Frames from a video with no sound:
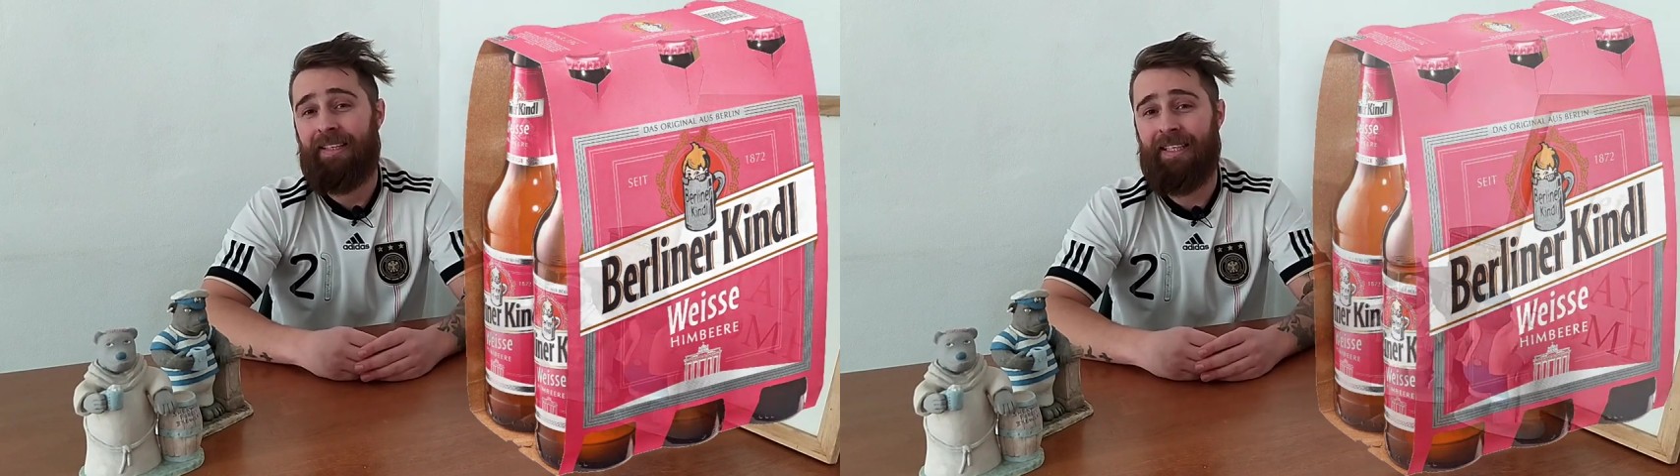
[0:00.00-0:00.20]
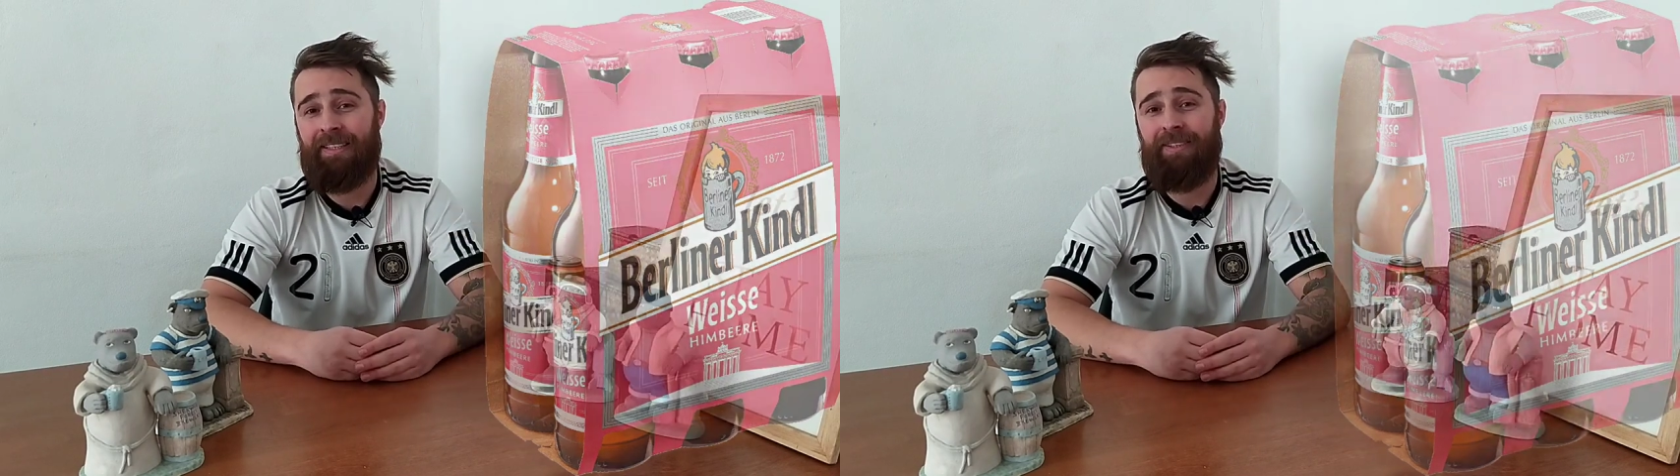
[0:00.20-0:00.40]

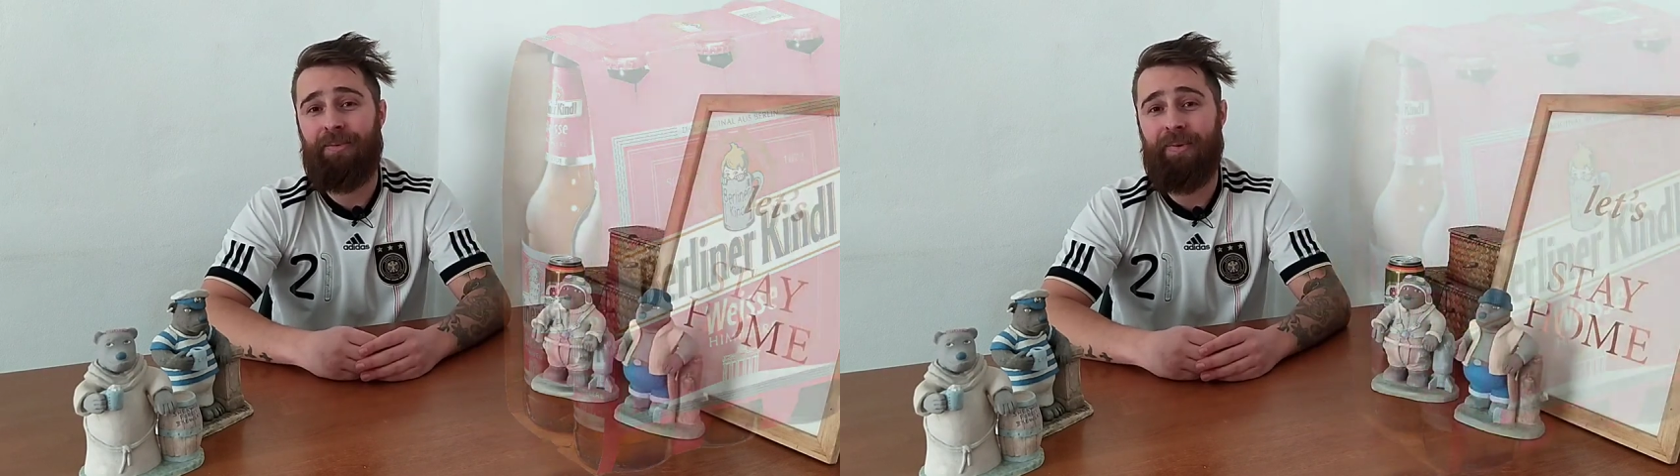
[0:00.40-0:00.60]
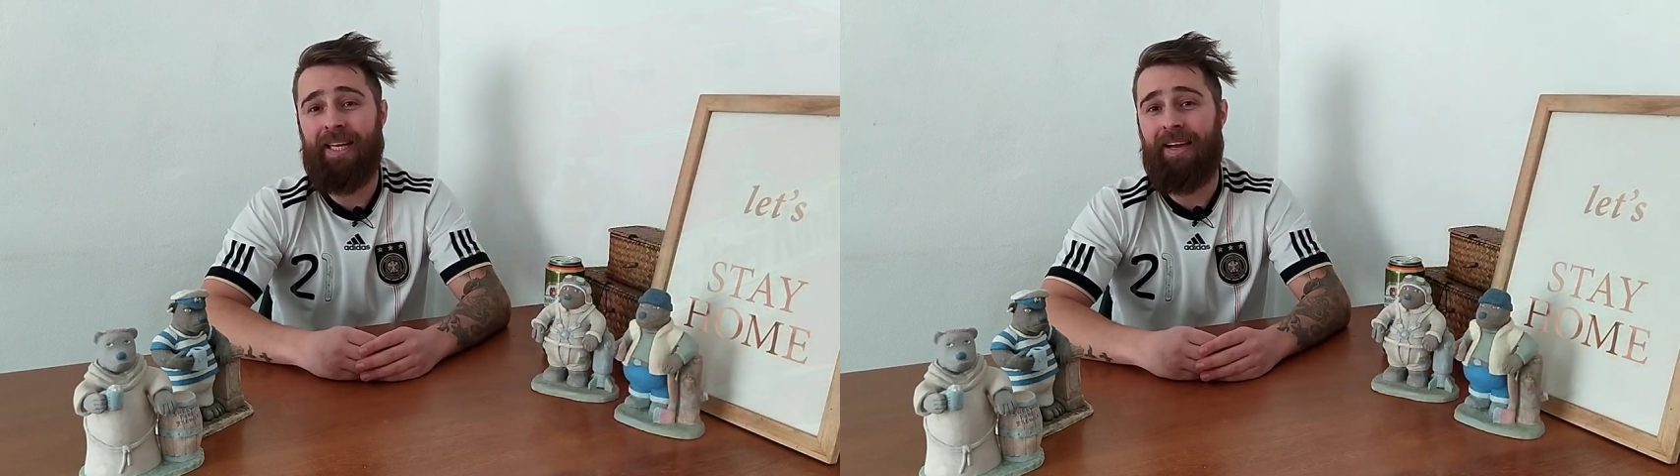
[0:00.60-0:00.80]
Es
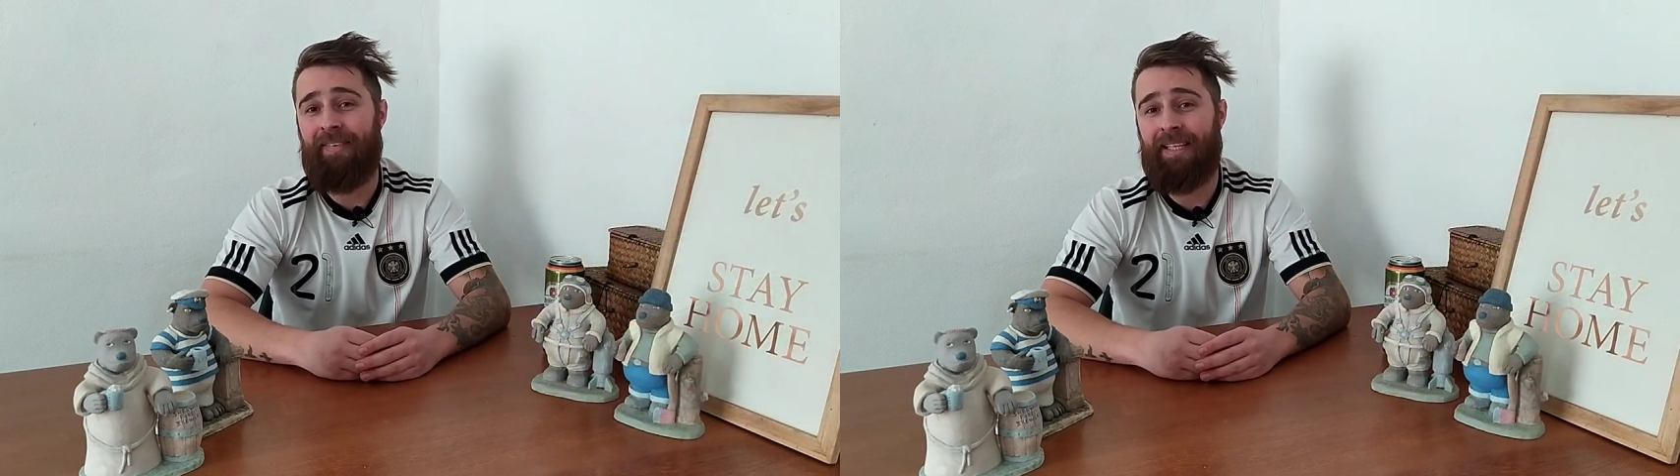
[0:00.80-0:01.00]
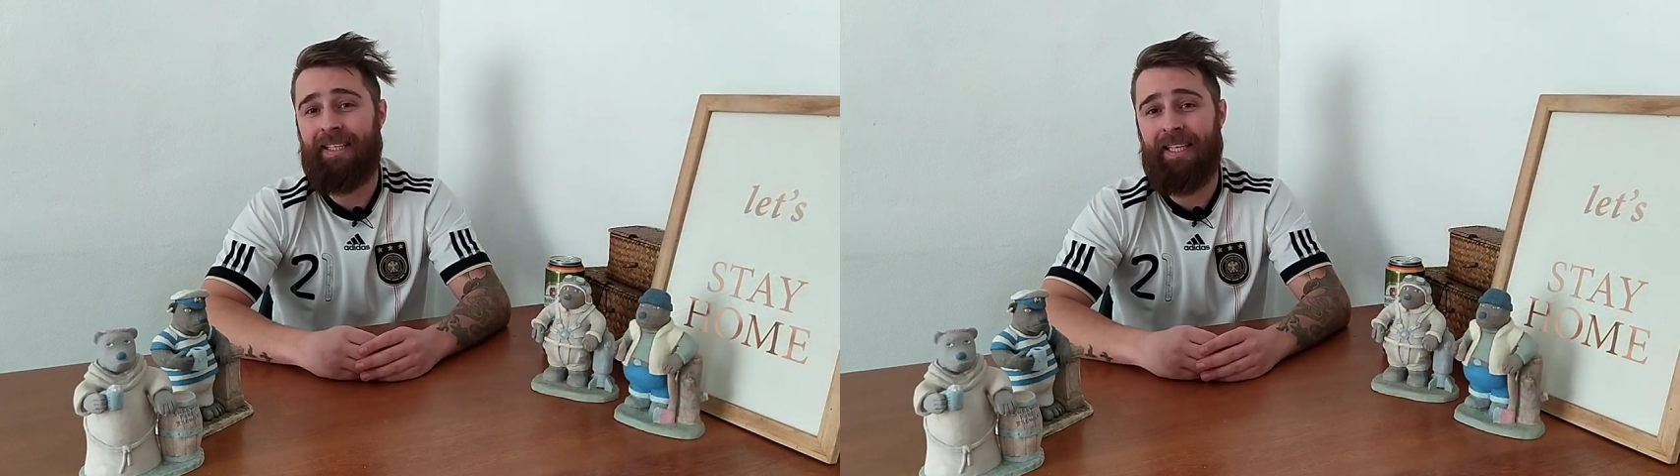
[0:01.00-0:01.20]

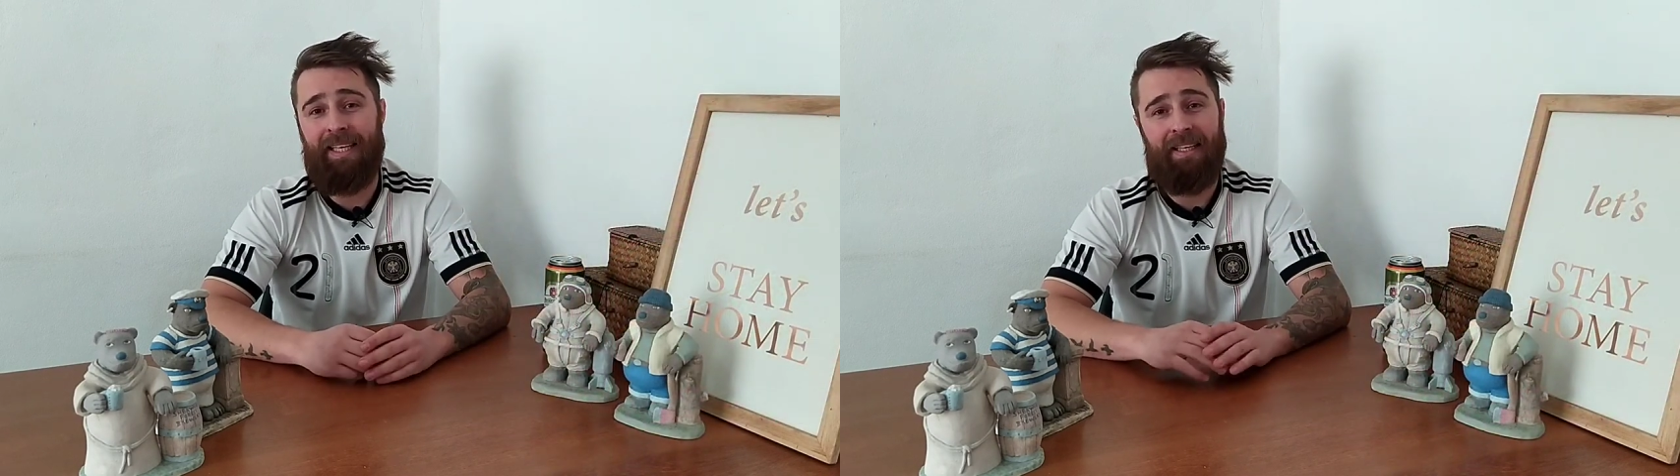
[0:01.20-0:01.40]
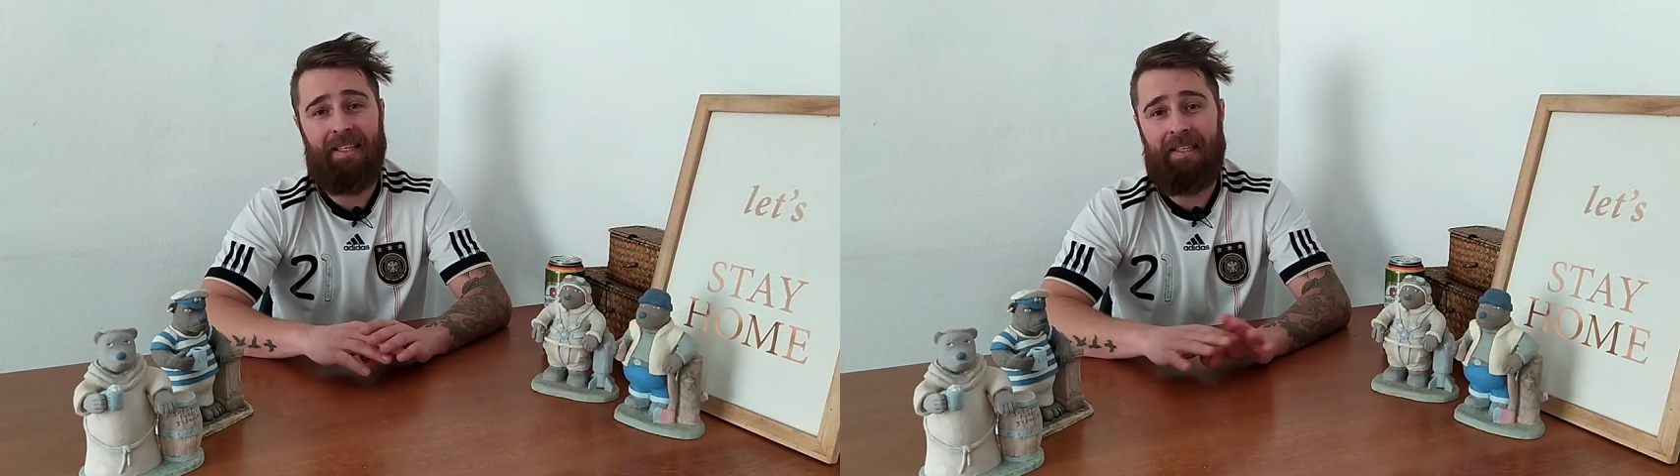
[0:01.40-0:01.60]

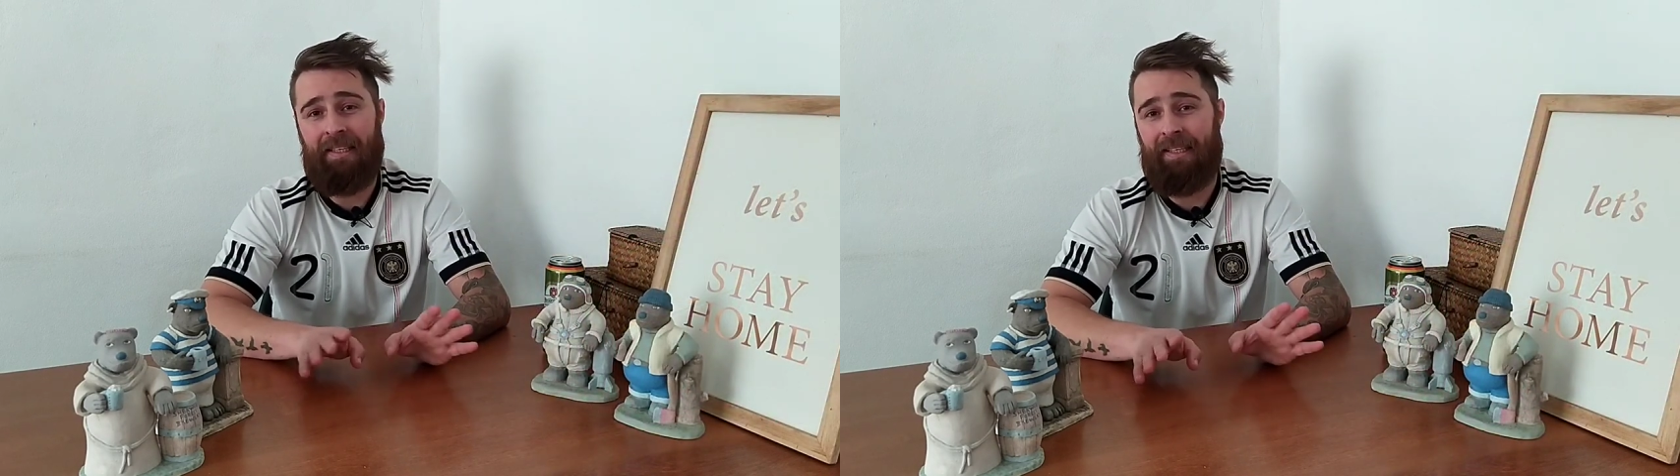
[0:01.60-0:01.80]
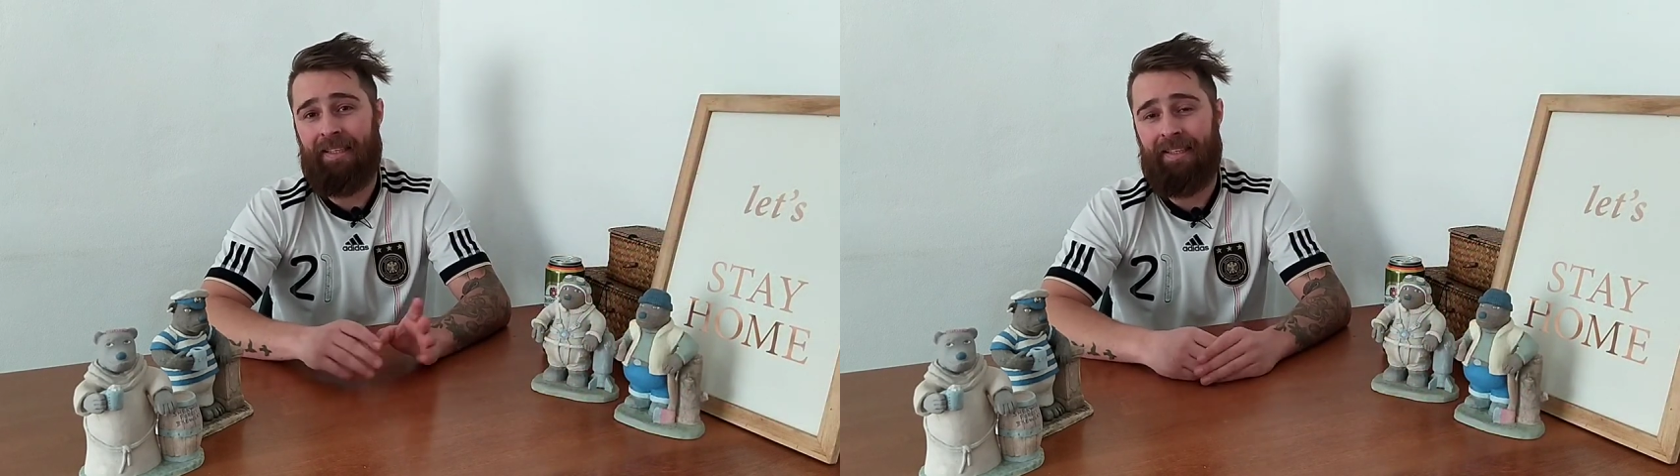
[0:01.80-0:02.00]
únicamente
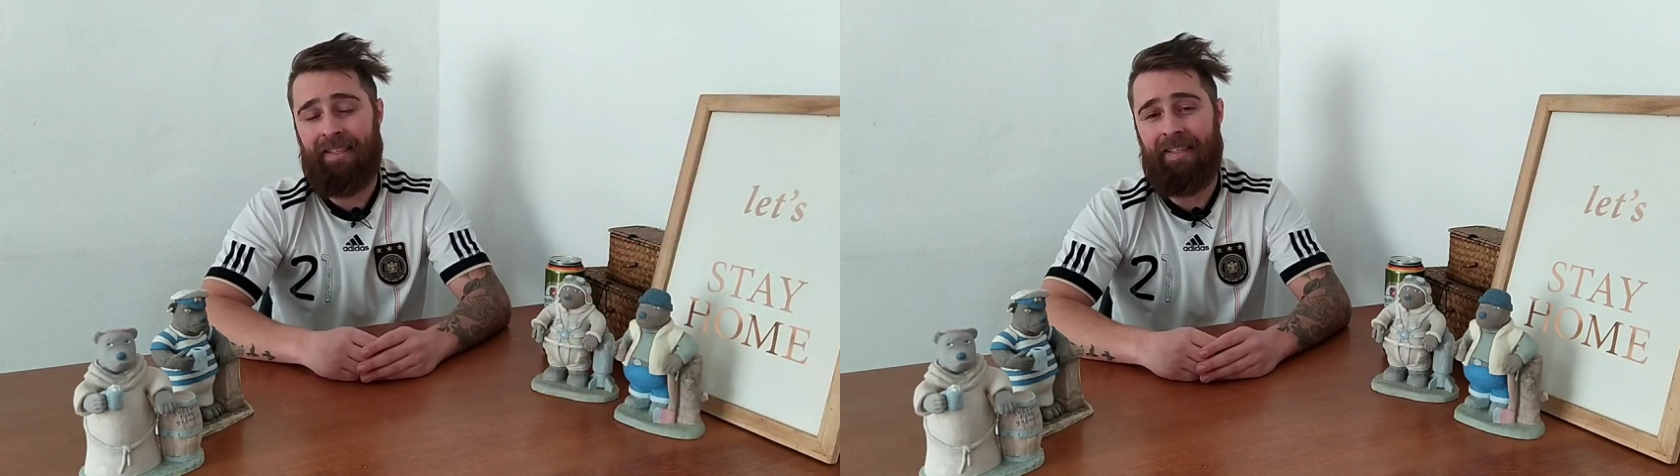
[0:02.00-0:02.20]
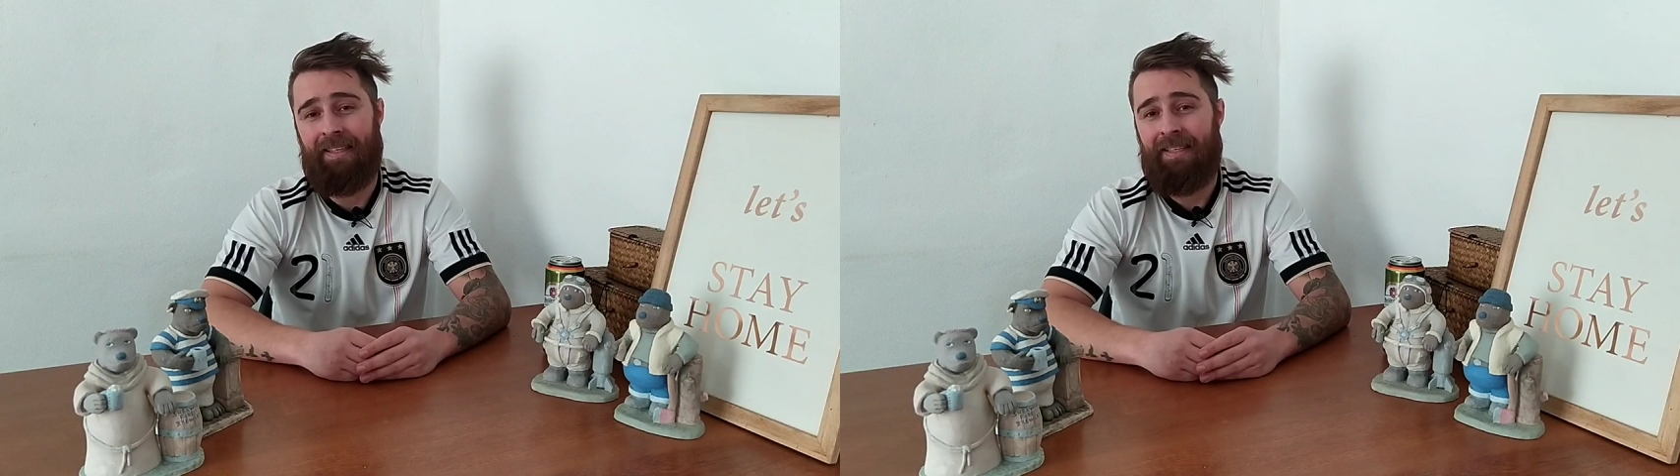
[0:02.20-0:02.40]

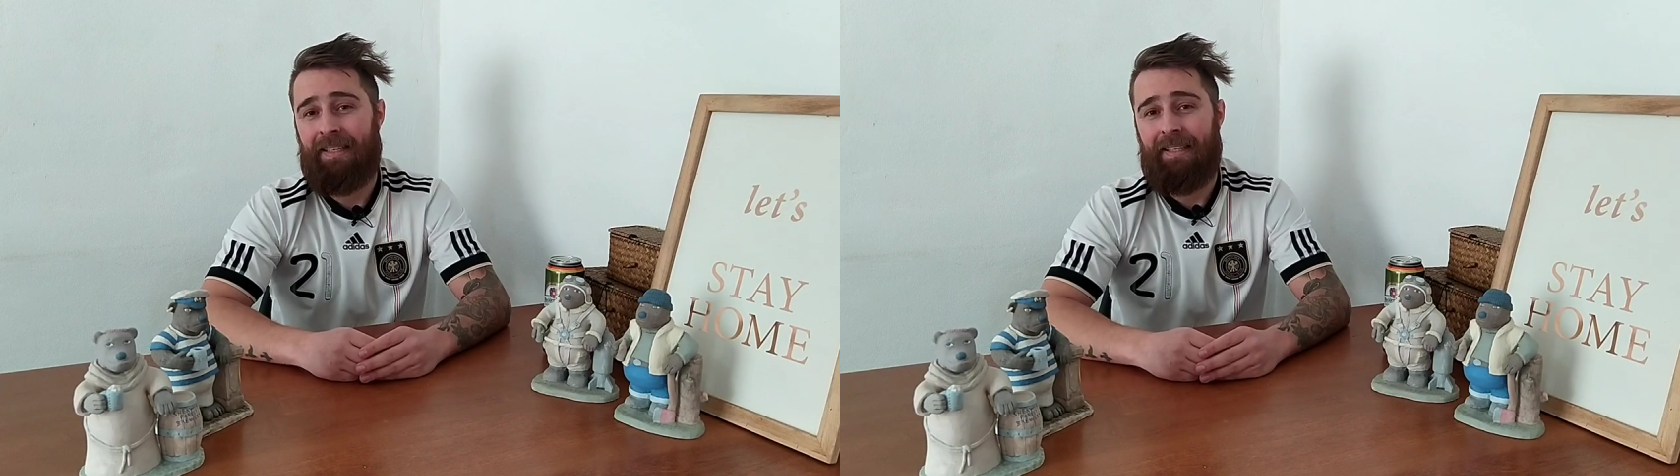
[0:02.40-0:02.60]
eh,